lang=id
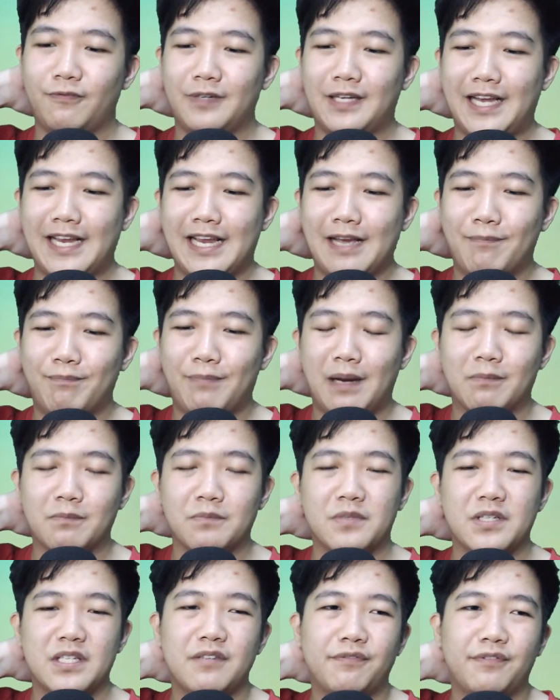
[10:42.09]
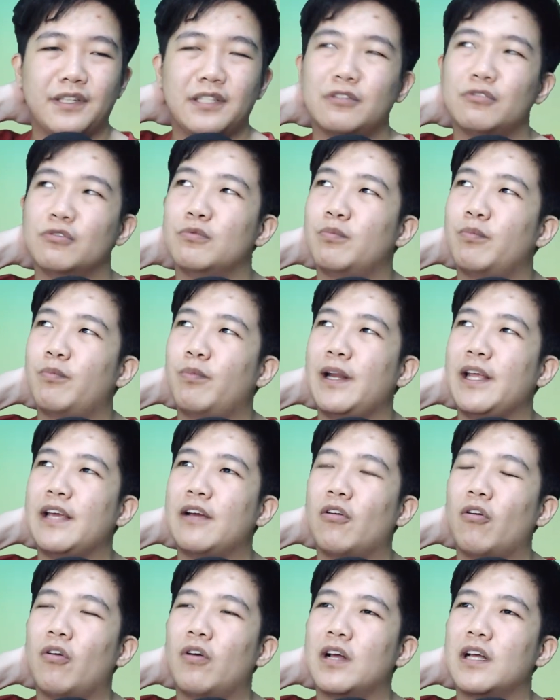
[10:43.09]
kayak PUBG free to play
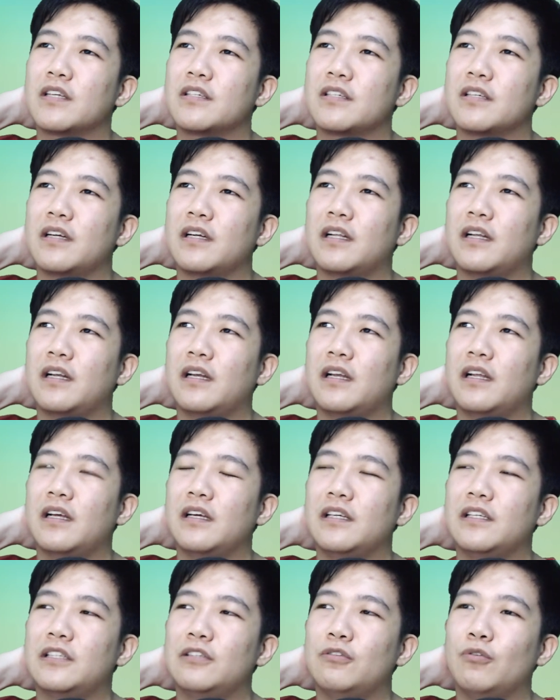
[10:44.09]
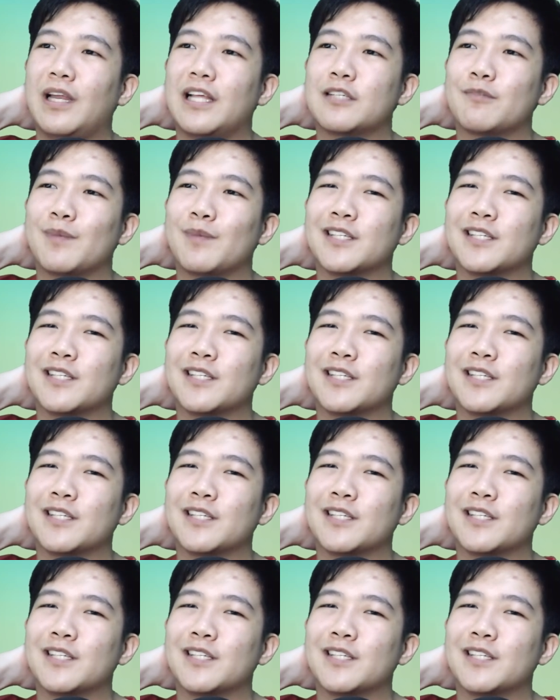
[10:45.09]
kalau nggak salah itu Last Man